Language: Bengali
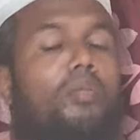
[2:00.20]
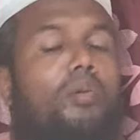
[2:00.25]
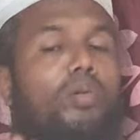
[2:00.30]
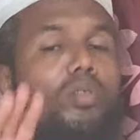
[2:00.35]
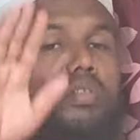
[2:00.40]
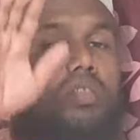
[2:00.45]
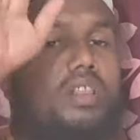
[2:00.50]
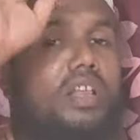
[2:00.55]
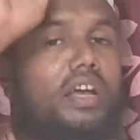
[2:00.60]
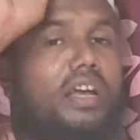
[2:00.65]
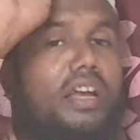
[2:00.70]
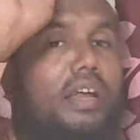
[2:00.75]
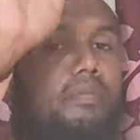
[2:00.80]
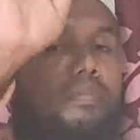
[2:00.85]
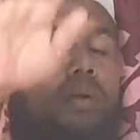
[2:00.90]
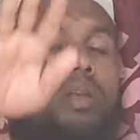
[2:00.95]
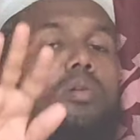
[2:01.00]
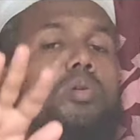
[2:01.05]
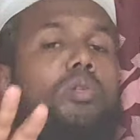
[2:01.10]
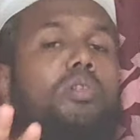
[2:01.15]
প্রত্যেকটা
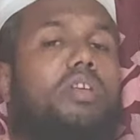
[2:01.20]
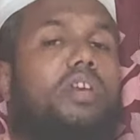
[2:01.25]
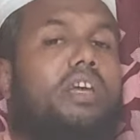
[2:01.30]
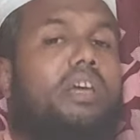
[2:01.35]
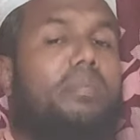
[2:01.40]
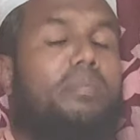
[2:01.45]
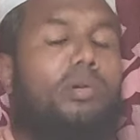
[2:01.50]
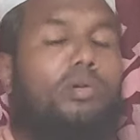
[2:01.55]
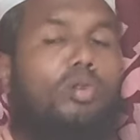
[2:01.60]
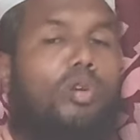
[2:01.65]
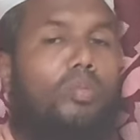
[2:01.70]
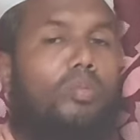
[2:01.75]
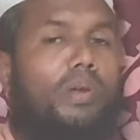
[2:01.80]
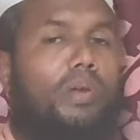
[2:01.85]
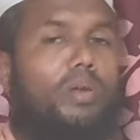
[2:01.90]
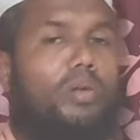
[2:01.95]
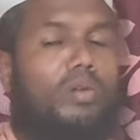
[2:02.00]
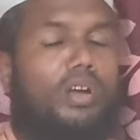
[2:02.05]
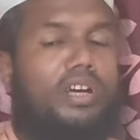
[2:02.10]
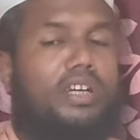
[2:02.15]
ভিডিওতে এমন কোনো
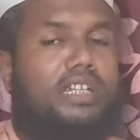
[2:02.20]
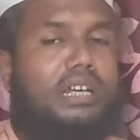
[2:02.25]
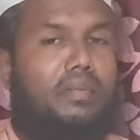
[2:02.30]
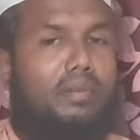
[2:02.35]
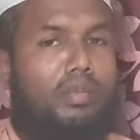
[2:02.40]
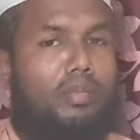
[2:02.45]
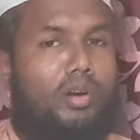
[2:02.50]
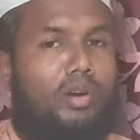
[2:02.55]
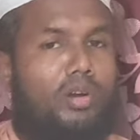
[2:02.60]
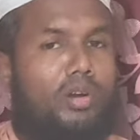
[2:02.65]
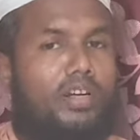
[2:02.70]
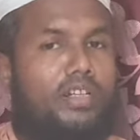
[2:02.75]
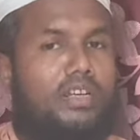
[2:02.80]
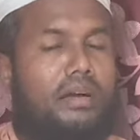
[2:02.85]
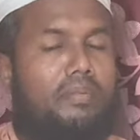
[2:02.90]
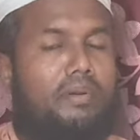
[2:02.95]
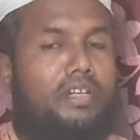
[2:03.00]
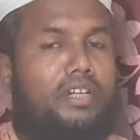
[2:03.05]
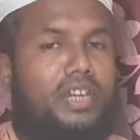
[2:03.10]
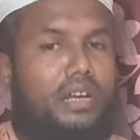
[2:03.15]
ভিডিও নেই যে আমার মনে হয় যে
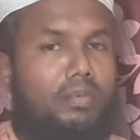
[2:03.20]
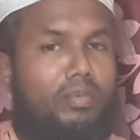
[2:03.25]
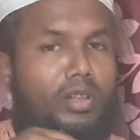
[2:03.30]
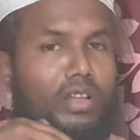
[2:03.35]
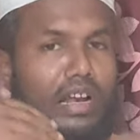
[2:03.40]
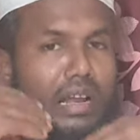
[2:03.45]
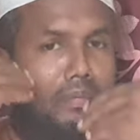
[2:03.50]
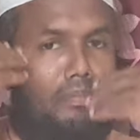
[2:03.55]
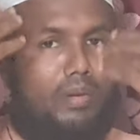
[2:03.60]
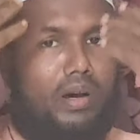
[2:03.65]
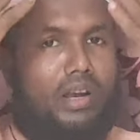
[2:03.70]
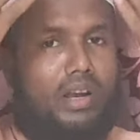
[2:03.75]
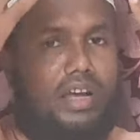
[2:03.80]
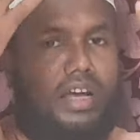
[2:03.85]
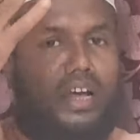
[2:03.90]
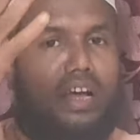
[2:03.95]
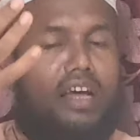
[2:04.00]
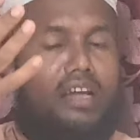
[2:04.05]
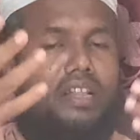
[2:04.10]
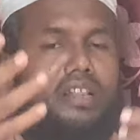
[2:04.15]
আমি সেটার মধ্যে নাম্বার
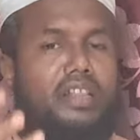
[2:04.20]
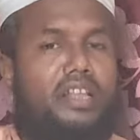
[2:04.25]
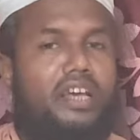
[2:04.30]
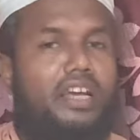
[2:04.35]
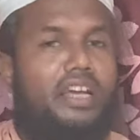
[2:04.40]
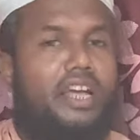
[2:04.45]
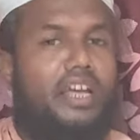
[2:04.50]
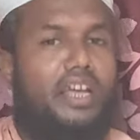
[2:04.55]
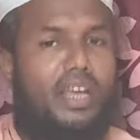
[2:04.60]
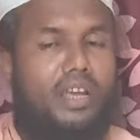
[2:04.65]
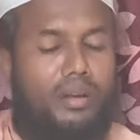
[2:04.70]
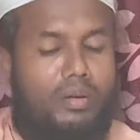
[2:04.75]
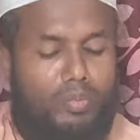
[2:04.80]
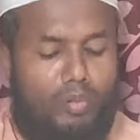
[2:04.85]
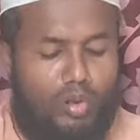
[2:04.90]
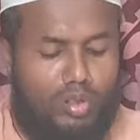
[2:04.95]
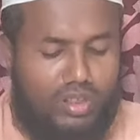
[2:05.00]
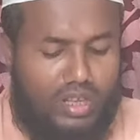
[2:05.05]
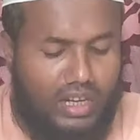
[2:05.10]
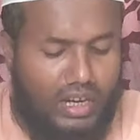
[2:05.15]
দেই নেই
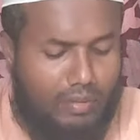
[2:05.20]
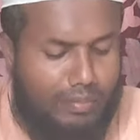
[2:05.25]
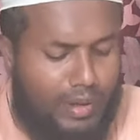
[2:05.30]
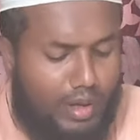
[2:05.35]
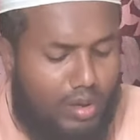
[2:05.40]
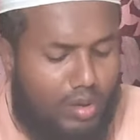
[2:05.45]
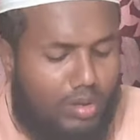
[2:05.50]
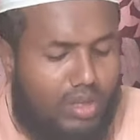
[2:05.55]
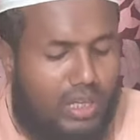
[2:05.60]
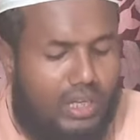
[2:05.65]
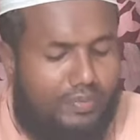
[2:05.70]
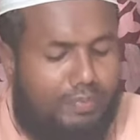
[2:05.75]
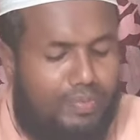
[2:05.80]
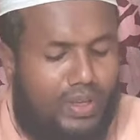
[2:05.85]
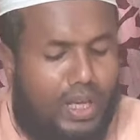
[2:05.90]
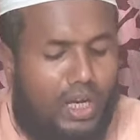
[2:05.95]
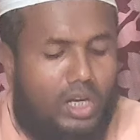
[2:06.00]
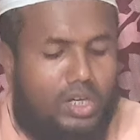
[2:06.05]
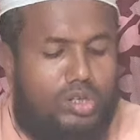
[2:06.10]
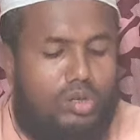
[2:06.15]
প্রত্যেকটা ভিডিওতেই
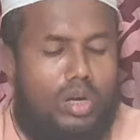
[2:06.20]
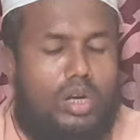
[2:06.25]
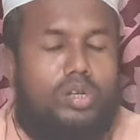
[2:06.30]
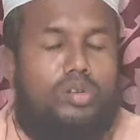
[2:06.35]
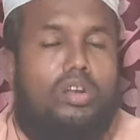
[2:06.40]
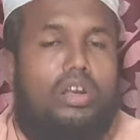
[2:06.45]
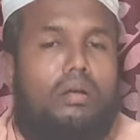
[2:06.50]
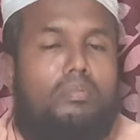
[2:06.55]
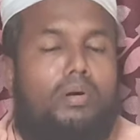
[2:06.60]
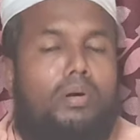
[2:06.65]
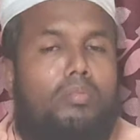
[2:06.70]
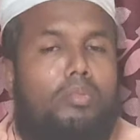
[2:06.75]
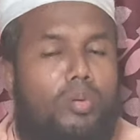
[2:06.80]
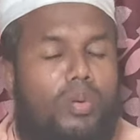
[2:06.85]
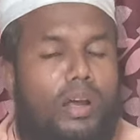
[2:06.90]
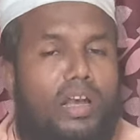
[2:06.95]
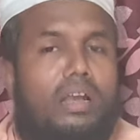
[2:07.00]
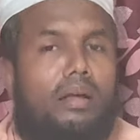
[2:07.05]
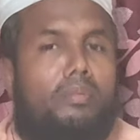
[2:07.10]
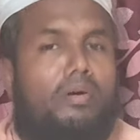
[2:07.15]
সরাসরি আমার
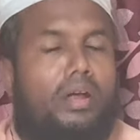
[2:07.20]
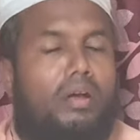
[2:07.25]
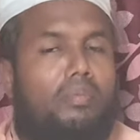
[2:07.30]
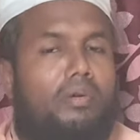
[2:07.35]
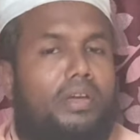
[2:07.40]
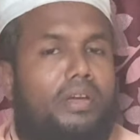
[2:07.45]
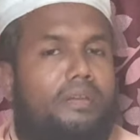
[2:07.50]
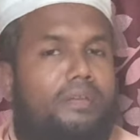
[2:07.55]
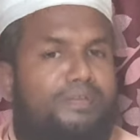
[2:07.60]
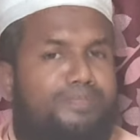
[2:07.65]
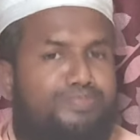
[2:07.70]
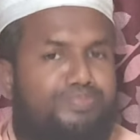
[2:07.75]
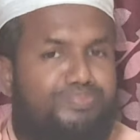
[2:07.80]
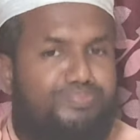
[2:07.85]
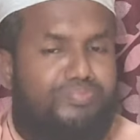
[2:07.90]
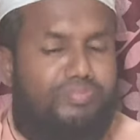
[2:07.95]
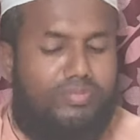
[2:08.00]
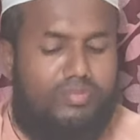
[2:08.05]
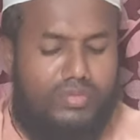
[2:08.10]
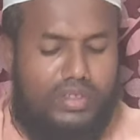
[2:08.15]
মোবাইল নাম্বার আমি
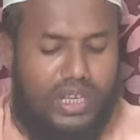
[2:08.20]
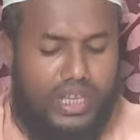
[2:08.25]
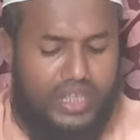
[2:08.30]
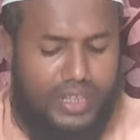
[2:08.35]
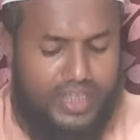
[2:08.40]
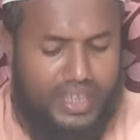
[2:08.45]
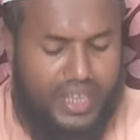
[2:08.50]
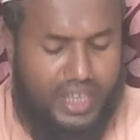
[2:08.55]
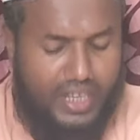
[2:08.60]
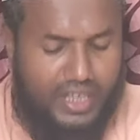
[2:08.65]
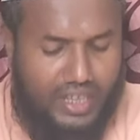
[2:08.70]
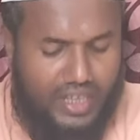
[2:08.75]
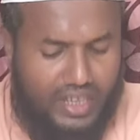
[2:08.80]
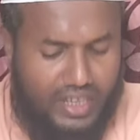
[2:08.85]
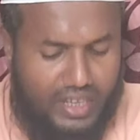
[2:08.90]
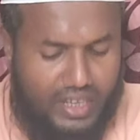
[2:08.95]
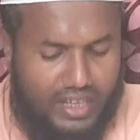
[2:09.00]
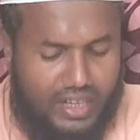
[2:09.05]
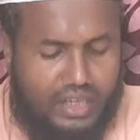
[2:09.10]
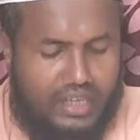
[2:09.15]
দিয়ে দেই
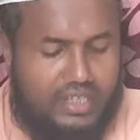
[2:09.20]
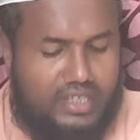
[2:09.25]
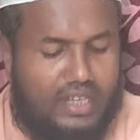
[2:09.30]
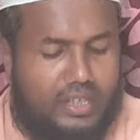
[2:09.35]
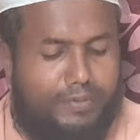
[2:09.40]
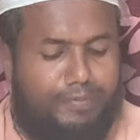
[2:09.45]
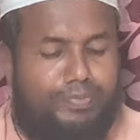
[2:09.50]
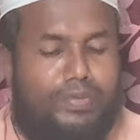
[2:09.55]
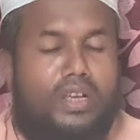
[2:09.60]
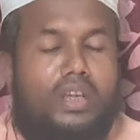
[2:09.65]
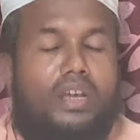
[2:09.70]
ঠিক আছে